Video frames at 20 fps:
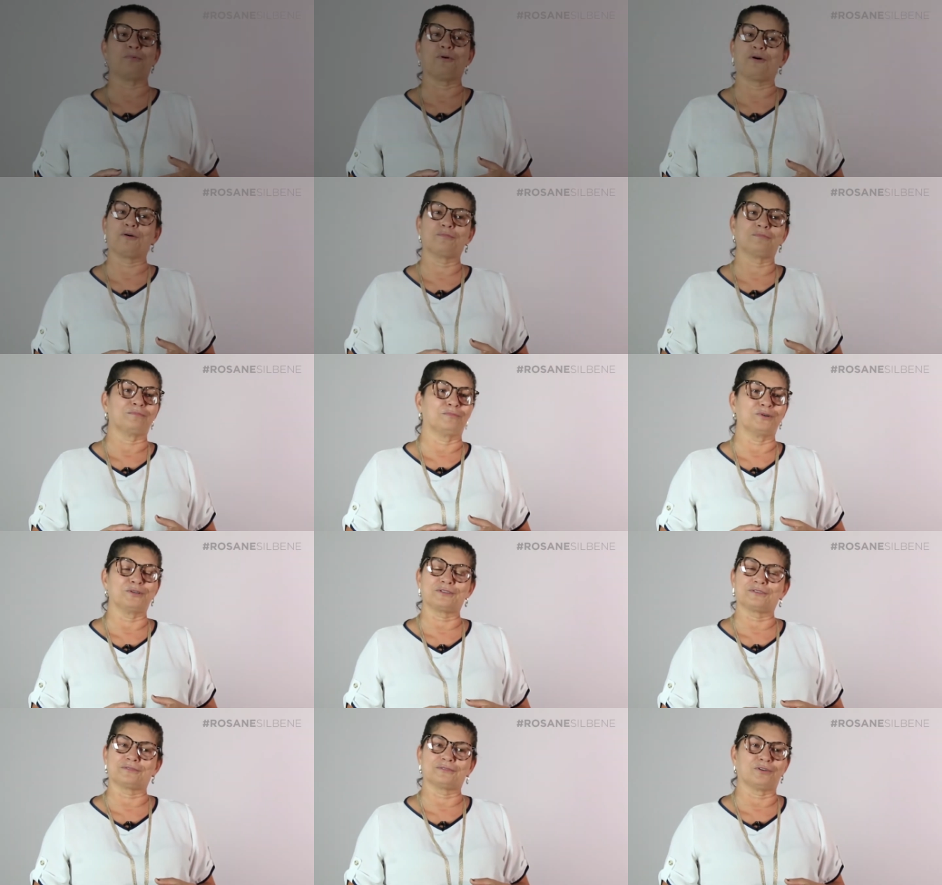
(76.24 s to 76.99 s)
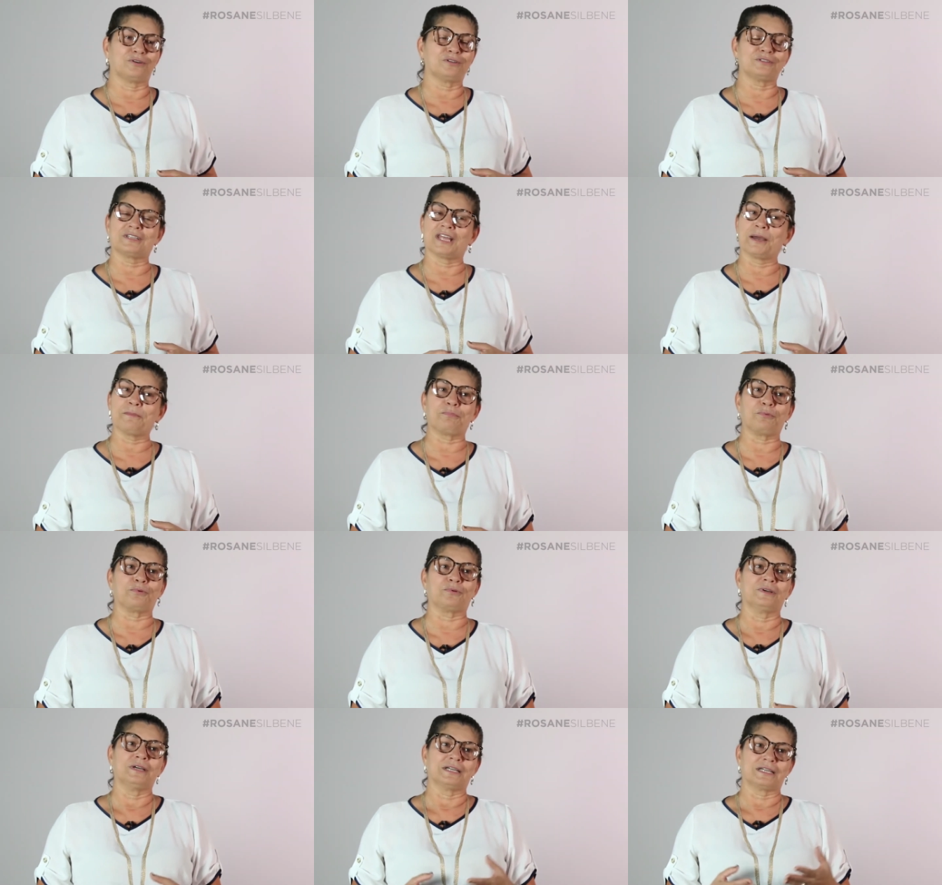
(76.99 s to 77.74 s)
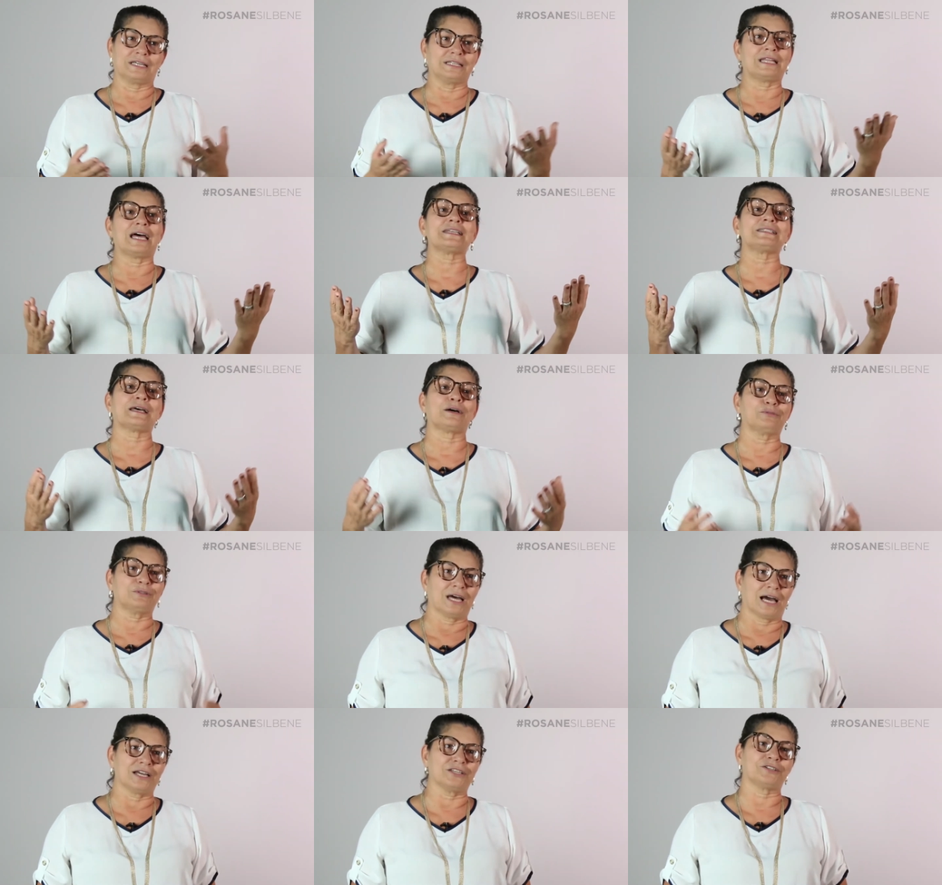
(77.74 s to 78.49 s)
bom, muito o tempo que dá
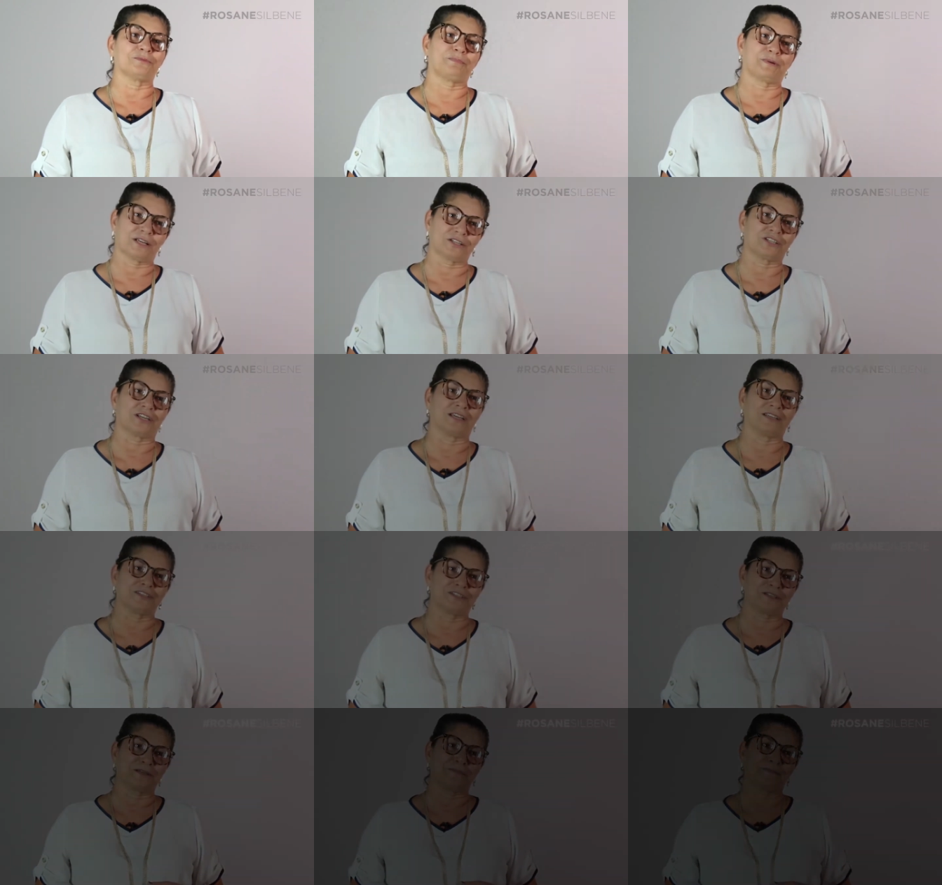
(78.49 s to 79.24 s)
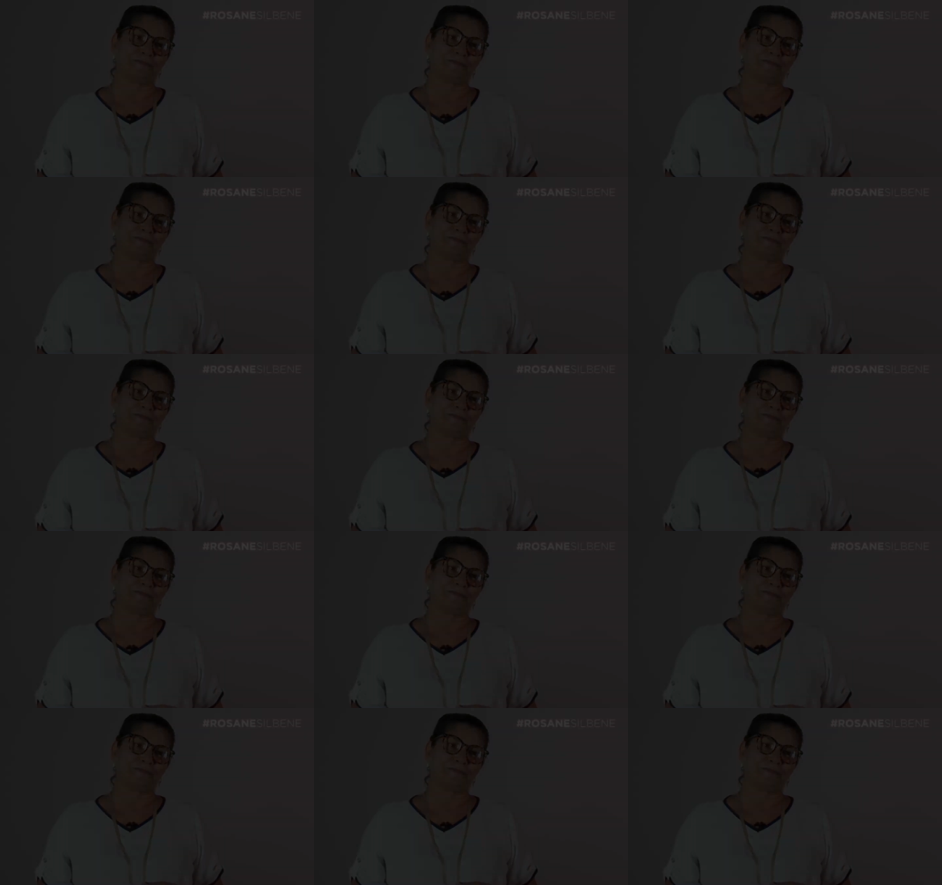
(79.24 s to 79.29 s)
saudade para gente.